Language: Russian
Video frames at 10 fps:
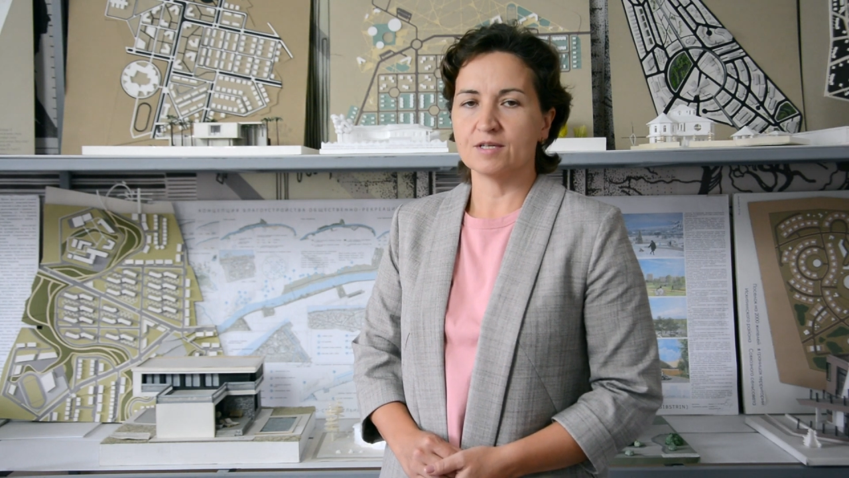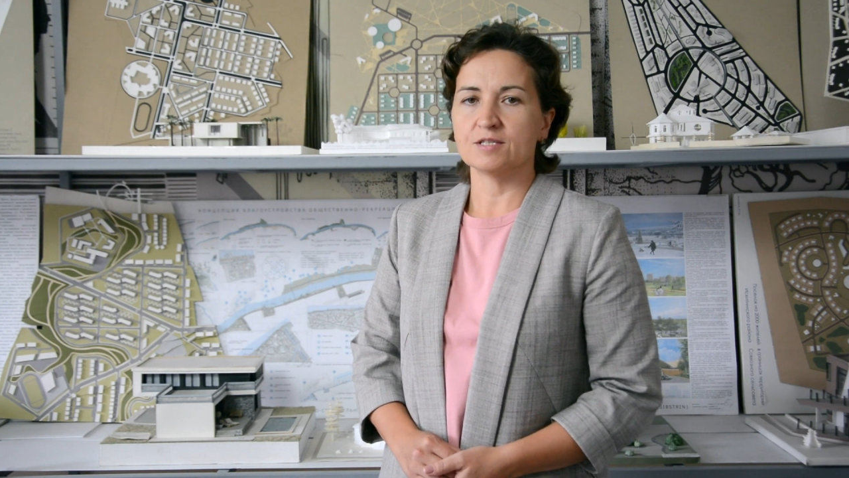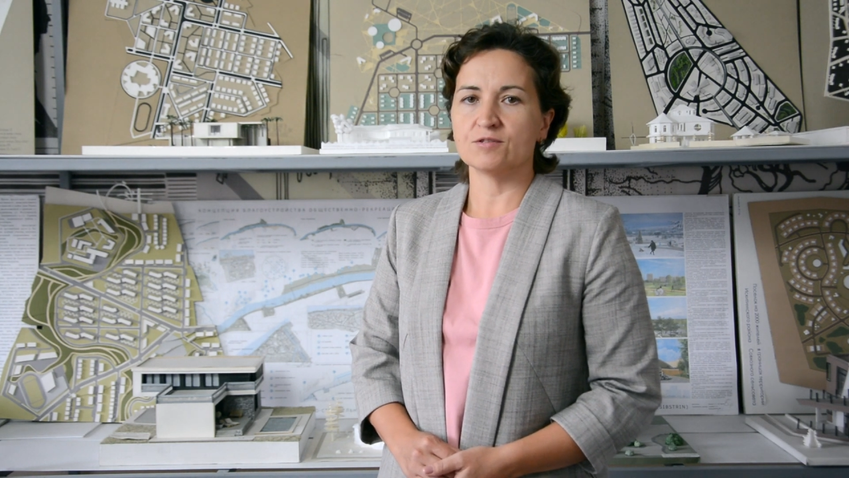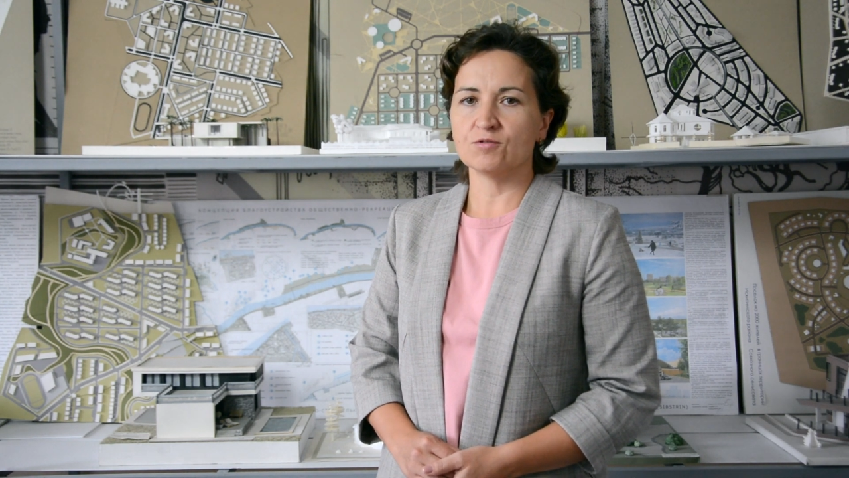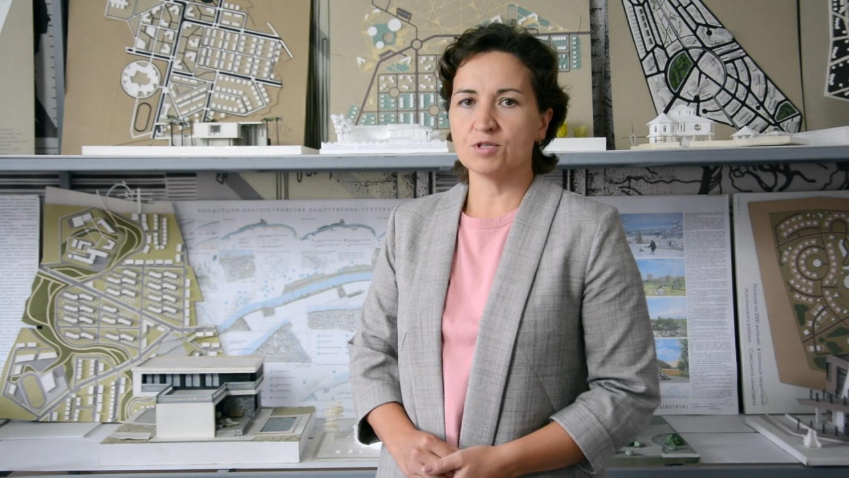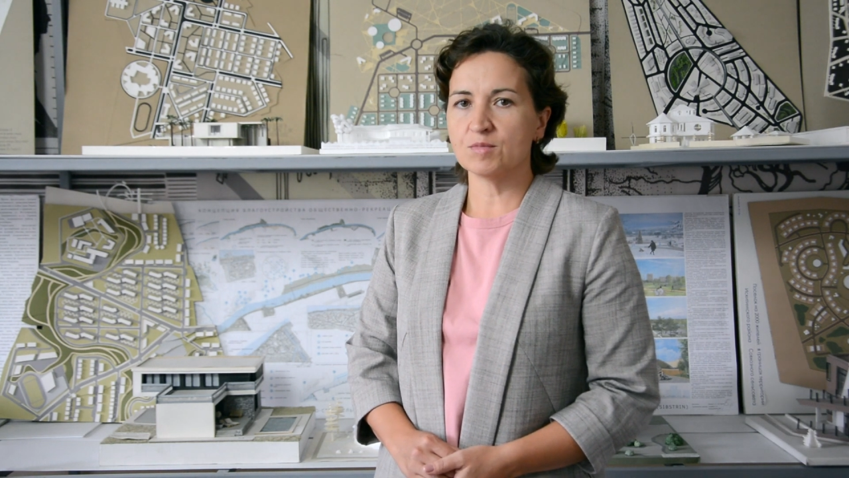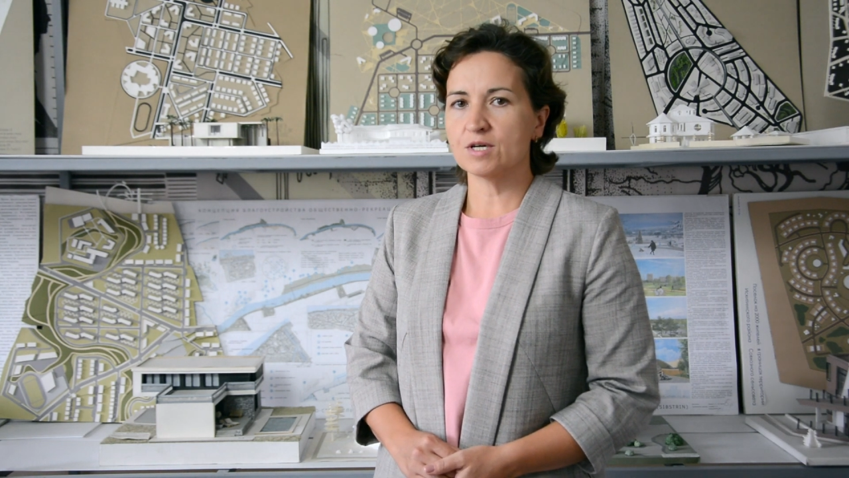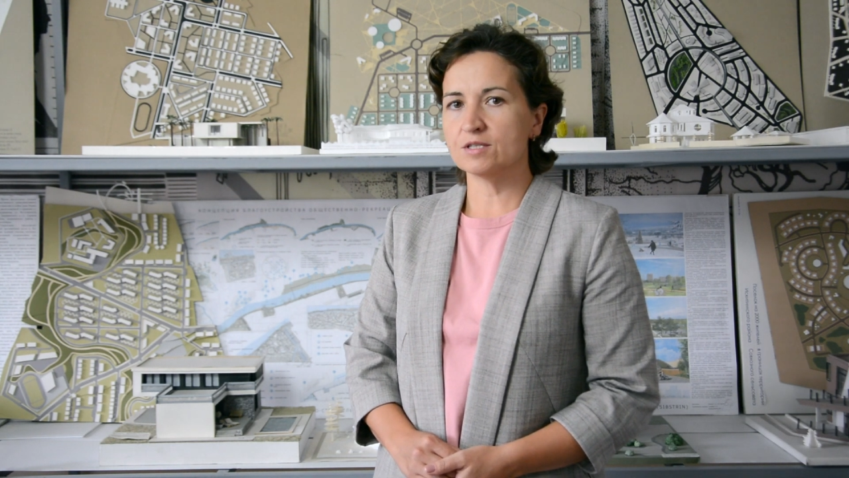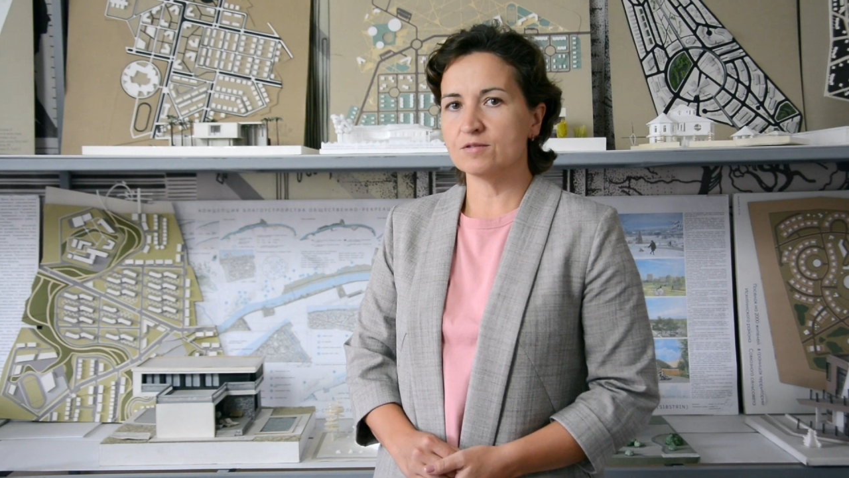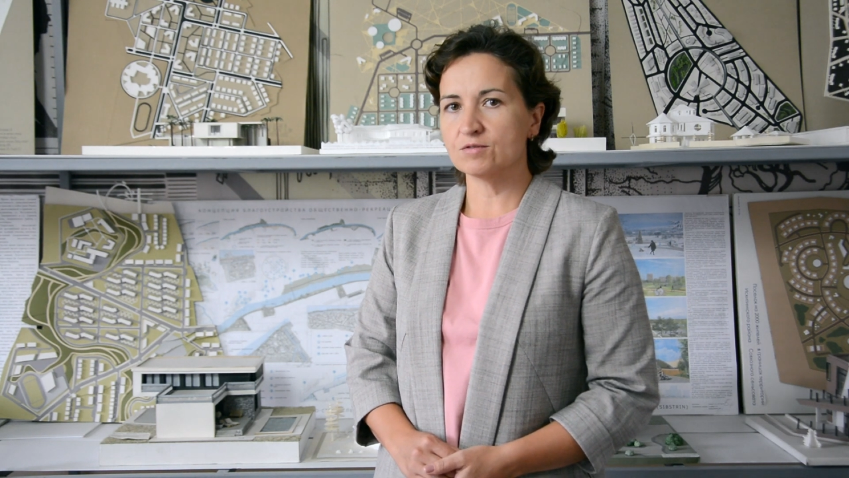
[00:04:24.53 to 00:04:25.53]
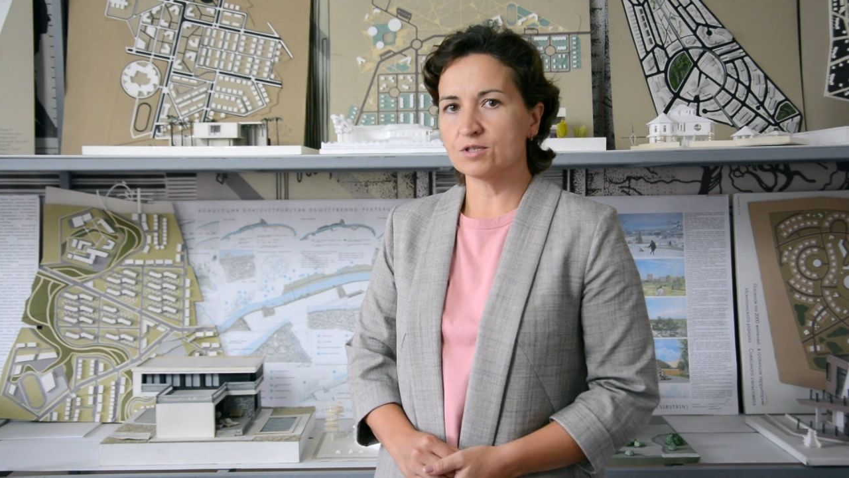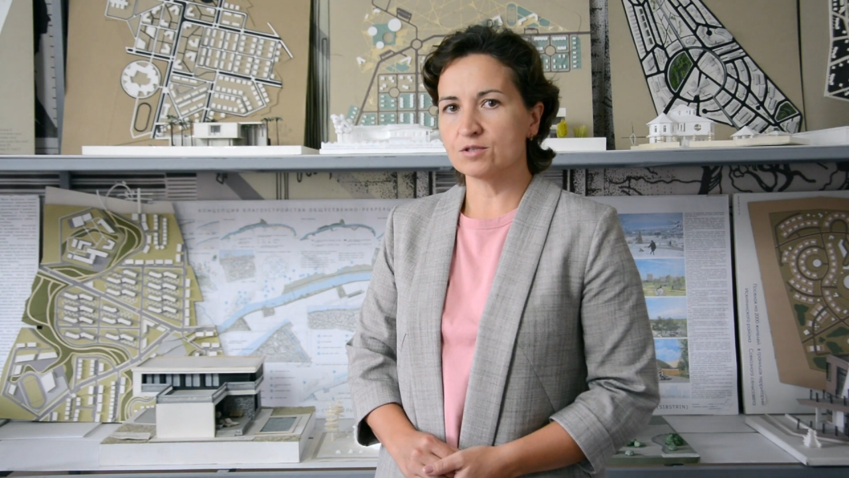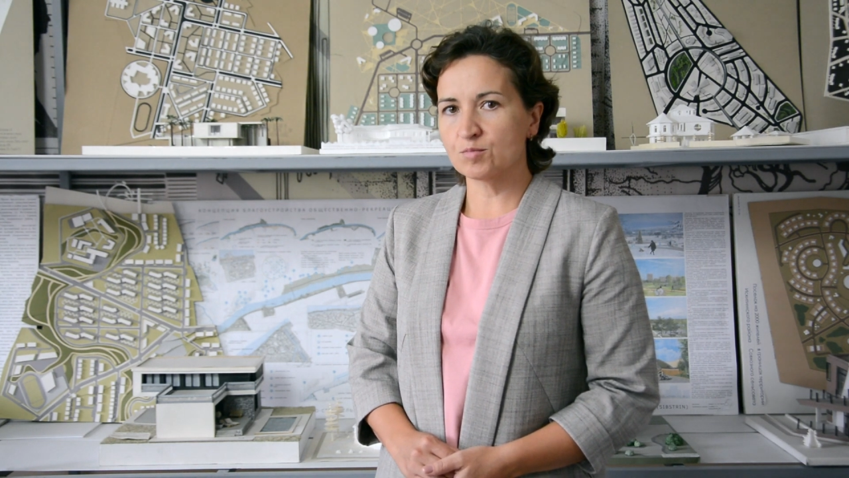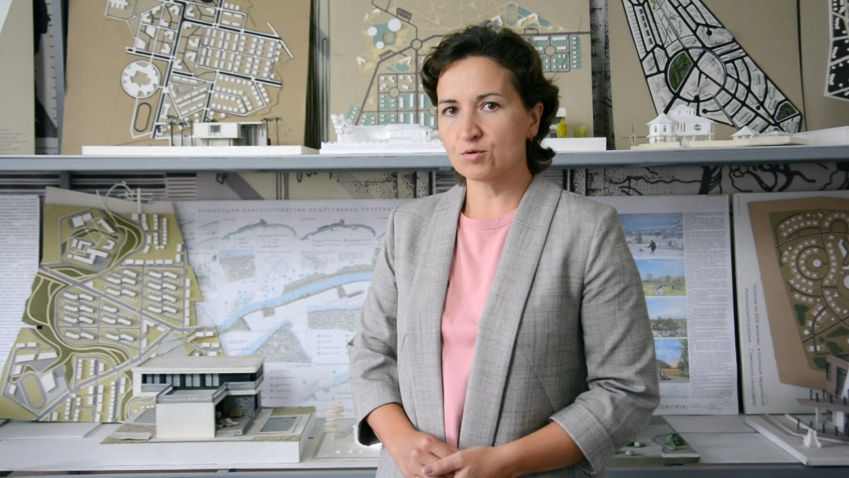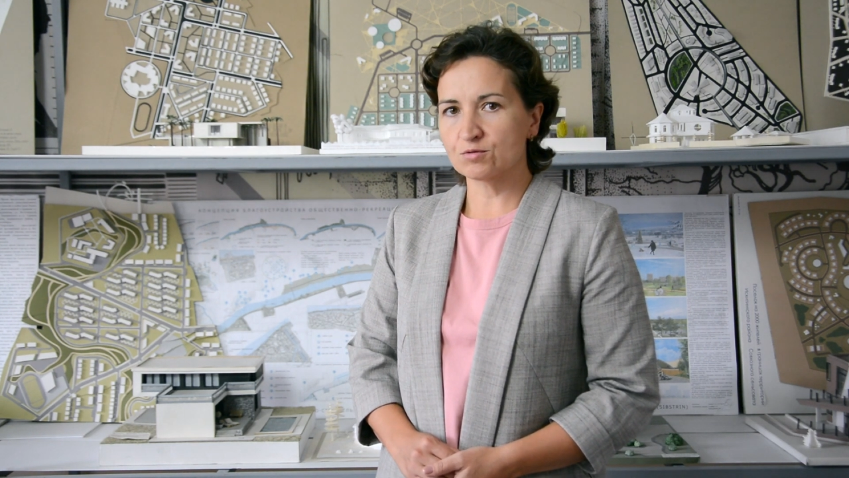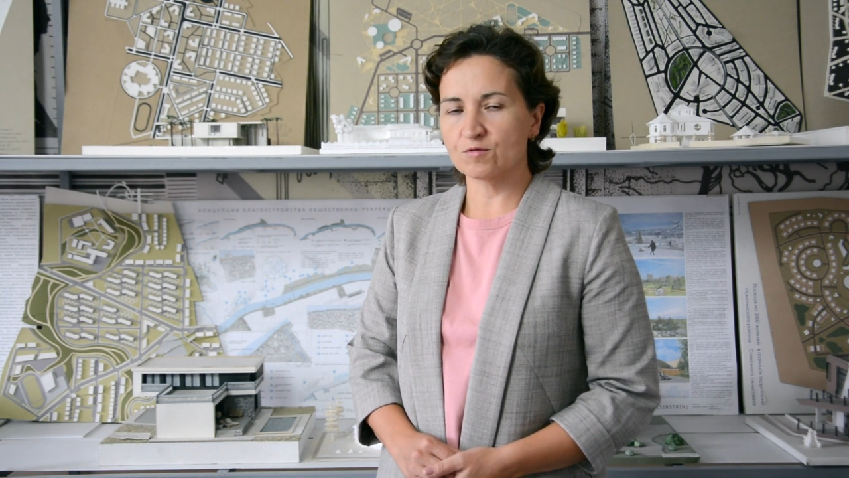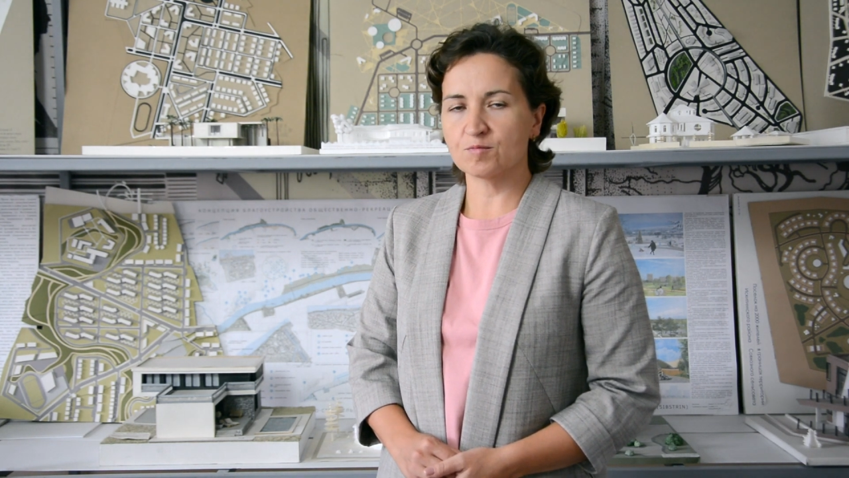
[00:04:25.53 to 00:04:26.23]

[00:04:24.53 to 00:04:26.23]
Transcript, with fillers: Сегодня мы активно используем